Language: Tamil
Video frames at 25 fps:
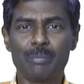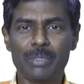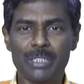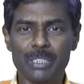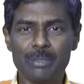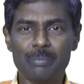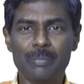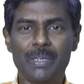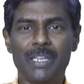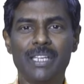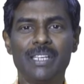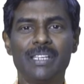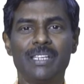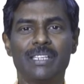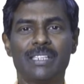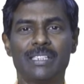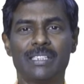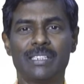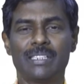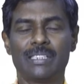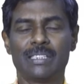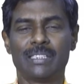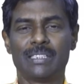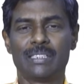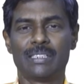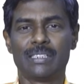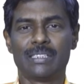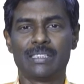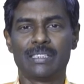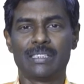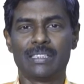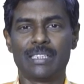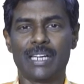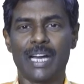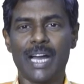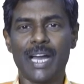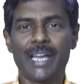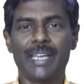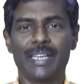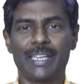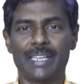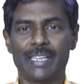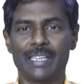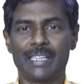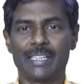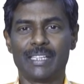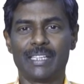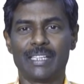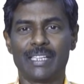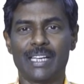என்பது மெய் ஐ
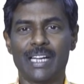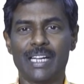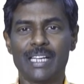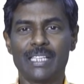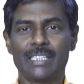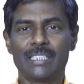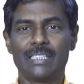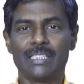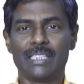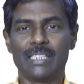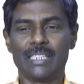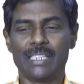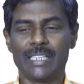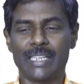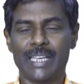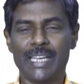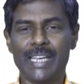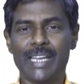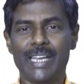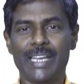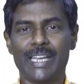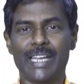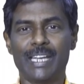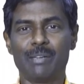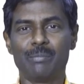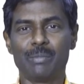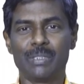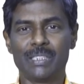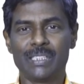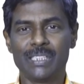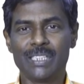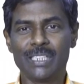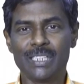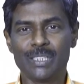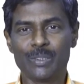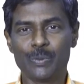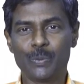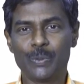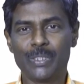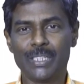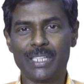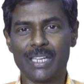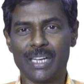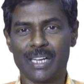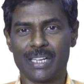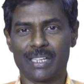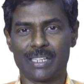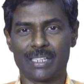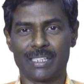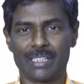அல்லது ஏ என்பது உயிராக